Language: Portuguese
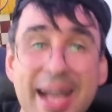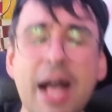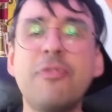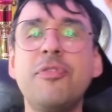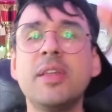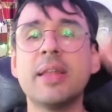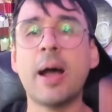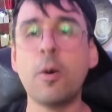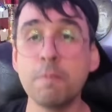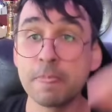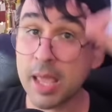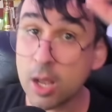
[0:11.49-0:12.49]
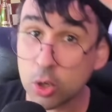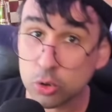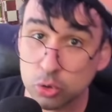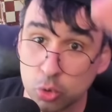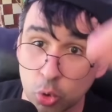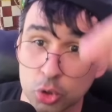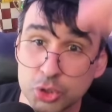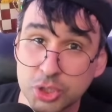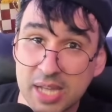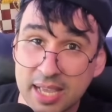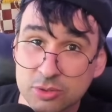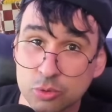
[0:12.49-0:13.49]
a final do
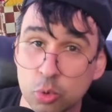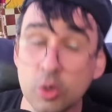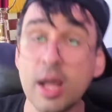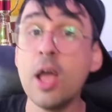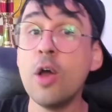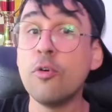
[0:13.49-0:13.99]
Chess Tour.